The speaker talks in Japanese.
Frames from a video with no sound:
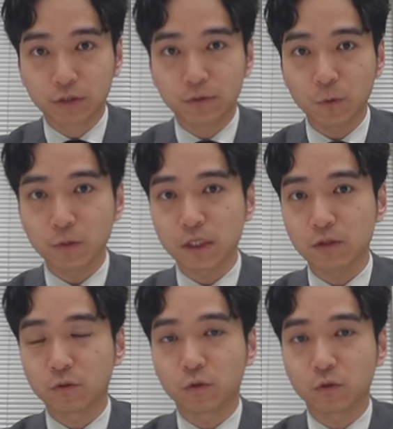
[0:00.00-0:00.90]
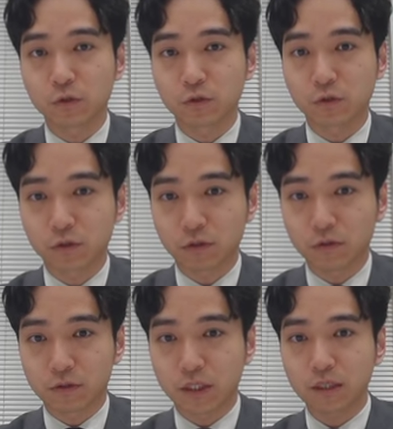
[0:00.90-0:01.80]
不動産を購入する
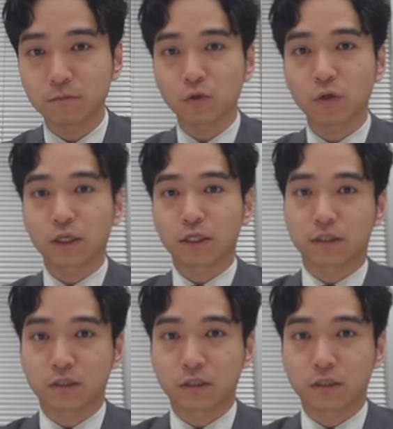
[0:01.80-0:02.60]
と、税務署からですね、